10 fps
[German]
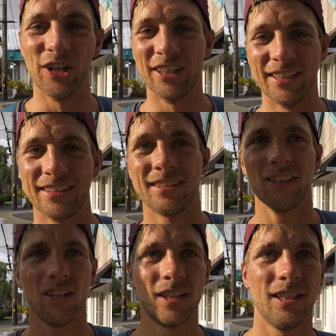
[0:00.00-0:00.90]
Und
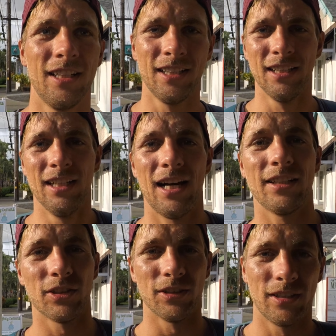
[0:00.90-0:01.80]
ja,
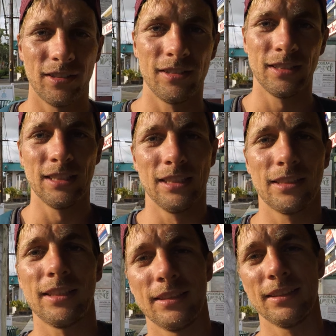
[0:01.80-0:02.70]
also,
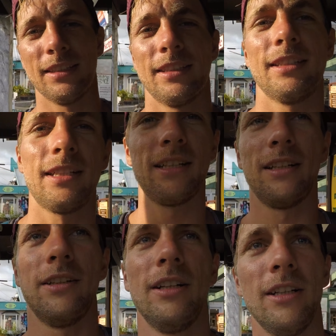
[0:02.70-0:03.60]
dann, äh,
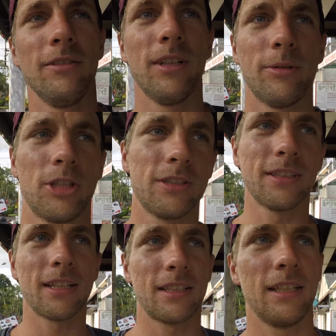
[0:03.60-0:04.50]
wie habe ich schon
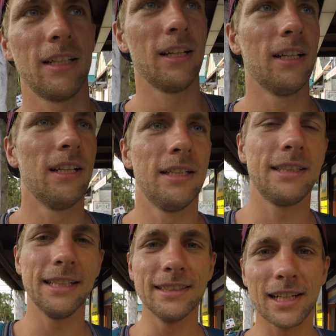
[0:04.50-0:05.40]
gesagt,
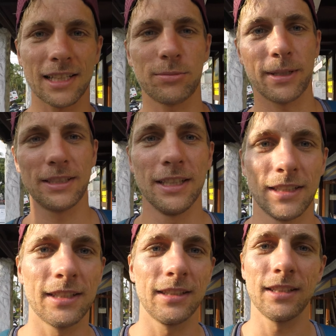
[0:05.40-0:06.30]
die Insel
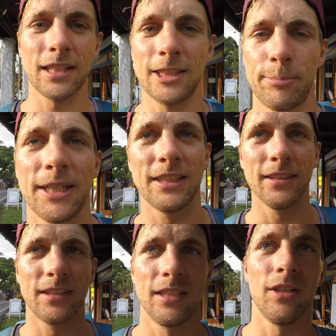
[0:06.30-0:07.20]
respektieren, dann
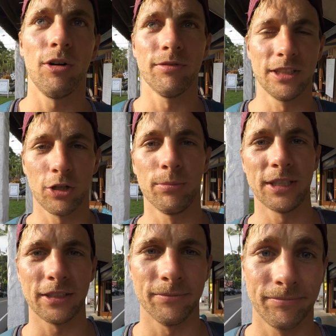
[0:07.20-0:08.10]
respektiert sie hoffentlich auch
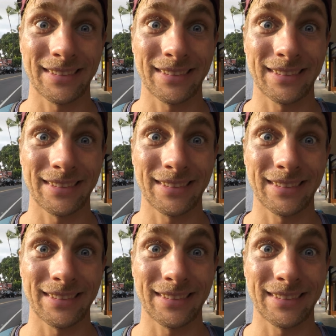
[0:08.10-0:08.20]
mich.